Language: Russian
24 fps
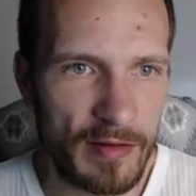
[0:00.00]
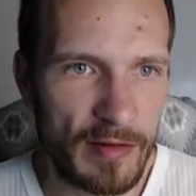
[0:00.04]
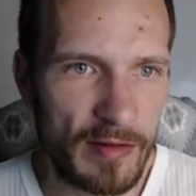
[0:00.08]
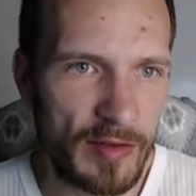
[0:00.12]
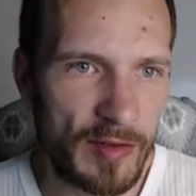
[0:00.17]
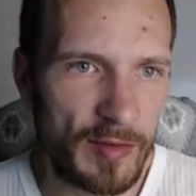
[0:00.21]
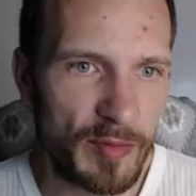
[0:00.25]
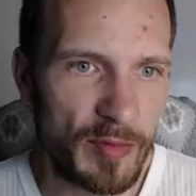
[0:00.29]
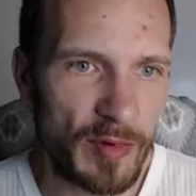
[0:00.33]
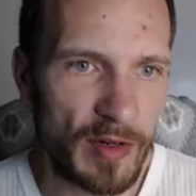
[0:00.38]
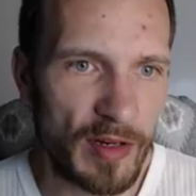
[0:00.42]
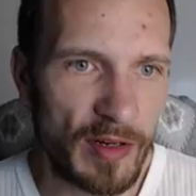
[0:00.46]

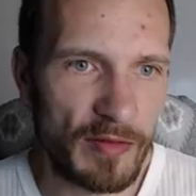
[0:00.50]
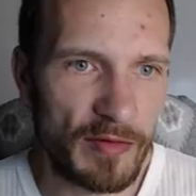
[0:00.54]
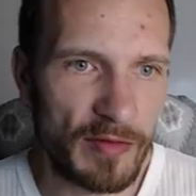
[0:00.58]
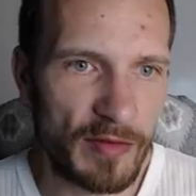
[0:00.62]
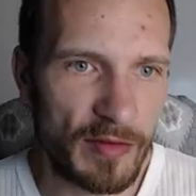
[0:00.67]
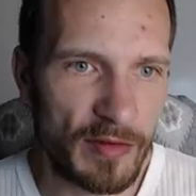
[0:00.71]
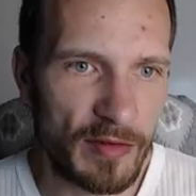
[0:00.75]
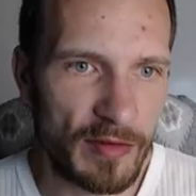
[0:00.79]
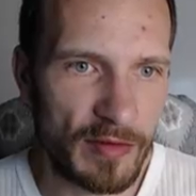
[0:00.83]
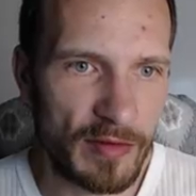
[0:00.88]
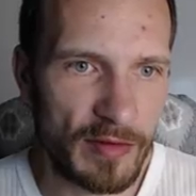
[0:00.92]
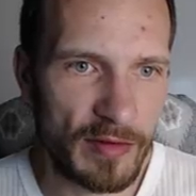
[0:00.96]

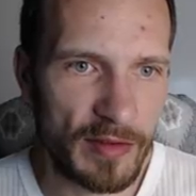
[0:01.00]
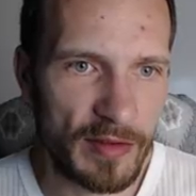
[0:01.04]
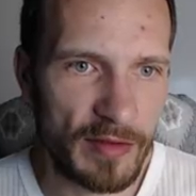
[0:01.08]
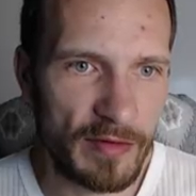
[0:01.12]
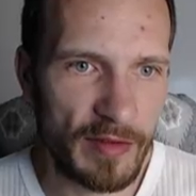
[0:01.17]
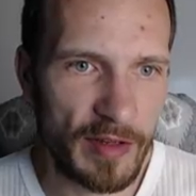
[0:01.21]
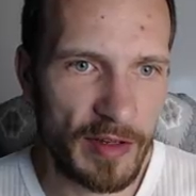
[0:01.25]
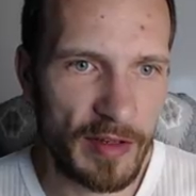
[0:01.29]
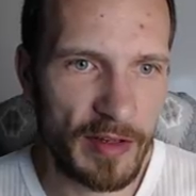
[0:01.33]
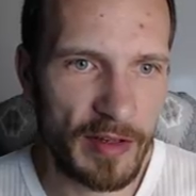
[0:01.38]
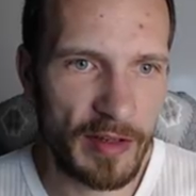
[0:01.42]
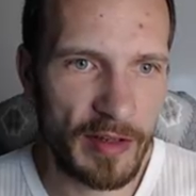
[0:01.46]
справку,
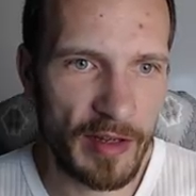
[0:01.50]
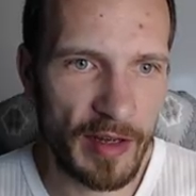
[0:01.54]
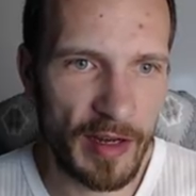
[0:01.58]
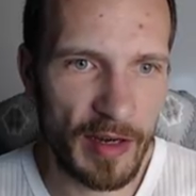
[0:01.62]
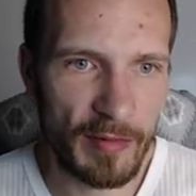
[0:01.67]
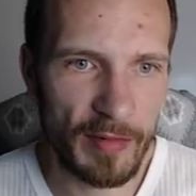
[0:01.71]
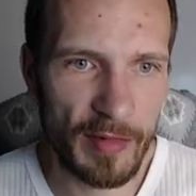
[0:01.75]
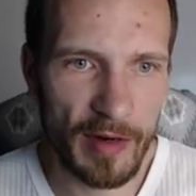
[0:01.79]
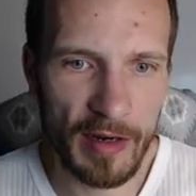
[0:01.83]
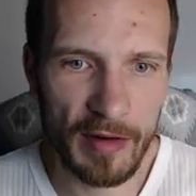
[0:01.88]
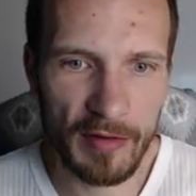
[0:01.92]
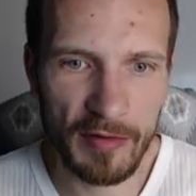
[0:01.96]
сведения
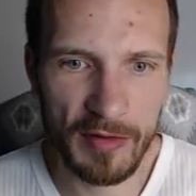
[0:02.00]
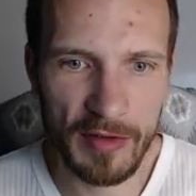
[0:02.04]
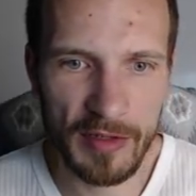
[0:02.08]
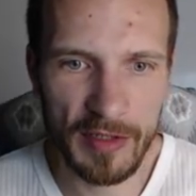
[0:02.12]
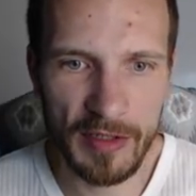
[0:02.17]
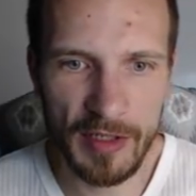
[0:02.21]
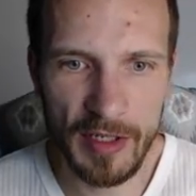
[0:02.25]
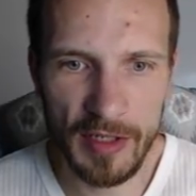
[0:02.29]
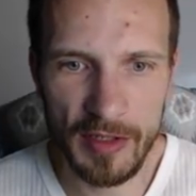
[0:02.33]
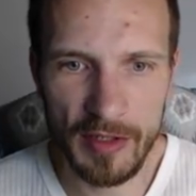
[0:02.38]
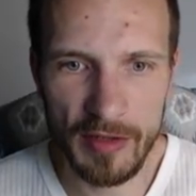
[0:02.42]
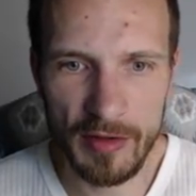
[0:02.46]
об
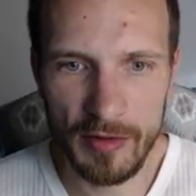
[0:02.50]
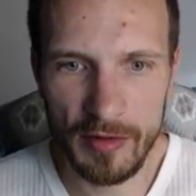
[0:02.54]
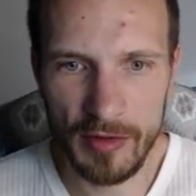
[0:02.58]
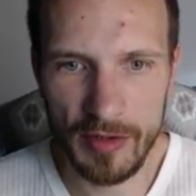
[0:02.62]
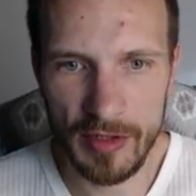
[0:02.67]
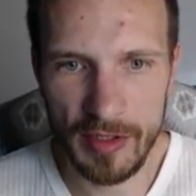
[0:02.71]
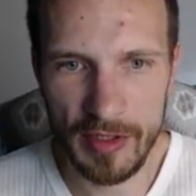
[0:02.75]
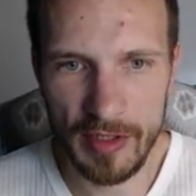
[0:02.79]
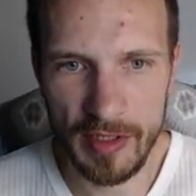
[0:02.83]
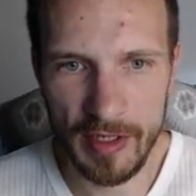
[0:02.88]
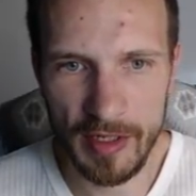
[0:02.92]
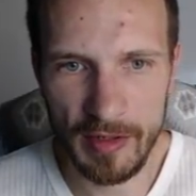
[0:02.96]
аудосети, то же
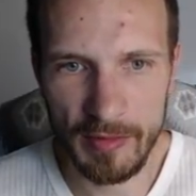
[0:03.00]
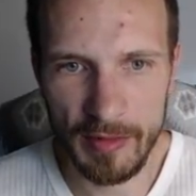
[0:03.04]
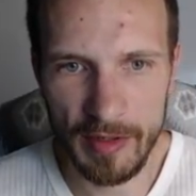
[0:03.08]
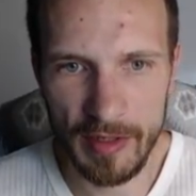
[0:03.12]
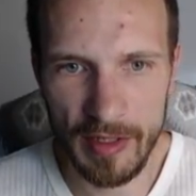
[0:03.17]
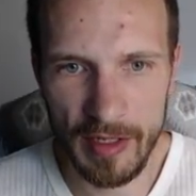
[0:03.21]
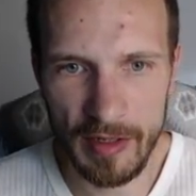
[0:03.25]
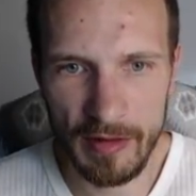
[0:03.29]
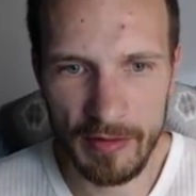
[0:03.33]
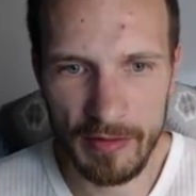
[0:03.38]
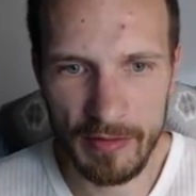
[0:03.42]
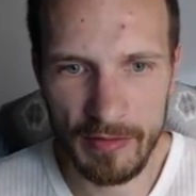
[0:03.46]
самое,
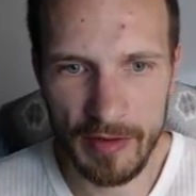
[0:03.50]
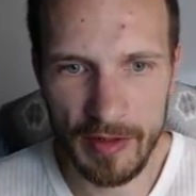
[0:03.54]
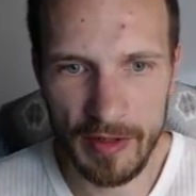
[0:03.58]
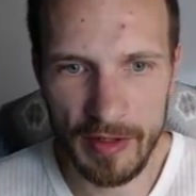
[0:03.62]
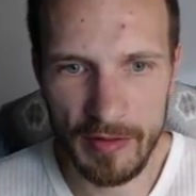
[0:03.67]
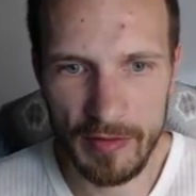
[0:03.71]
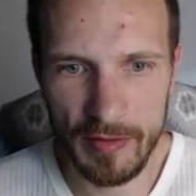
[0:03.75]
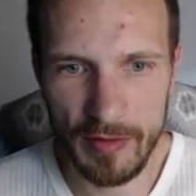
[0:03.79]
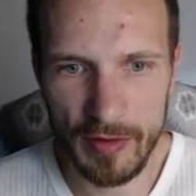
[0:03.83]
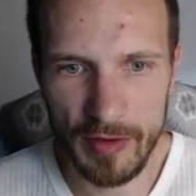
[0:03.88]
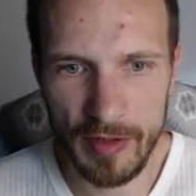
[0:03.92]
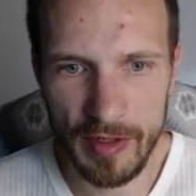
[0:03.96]
да, увидите,
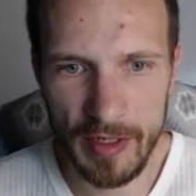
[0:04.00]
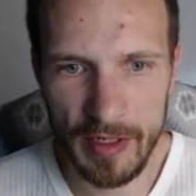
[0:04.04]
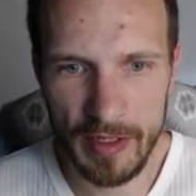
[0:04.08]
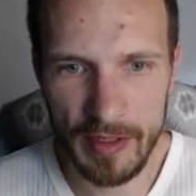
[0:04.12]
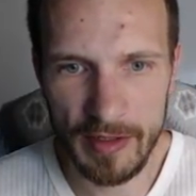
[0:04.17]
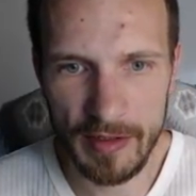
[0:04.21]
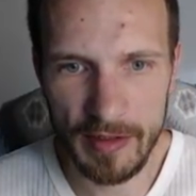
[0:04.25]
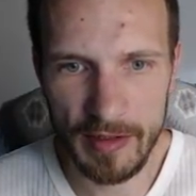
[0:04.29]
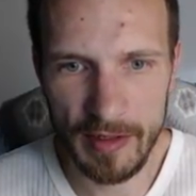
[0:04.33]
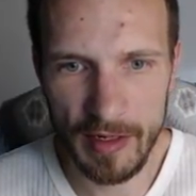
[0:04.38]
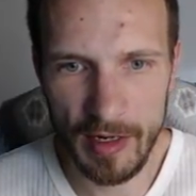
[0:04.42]
все есть.